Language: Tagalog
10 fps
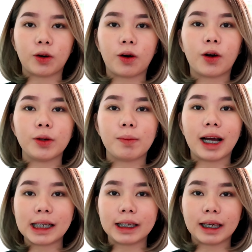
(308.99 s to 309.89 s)
ko or yung
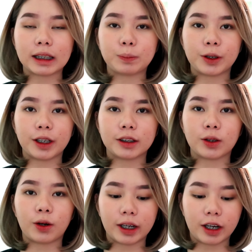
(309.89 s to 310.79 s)
mga naging naging experience
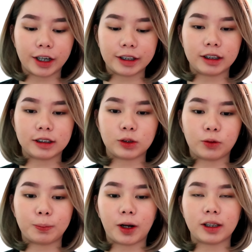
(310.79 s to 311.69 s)
ko regarding these
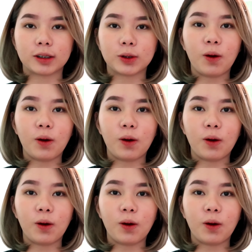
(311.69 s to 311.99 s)
two products.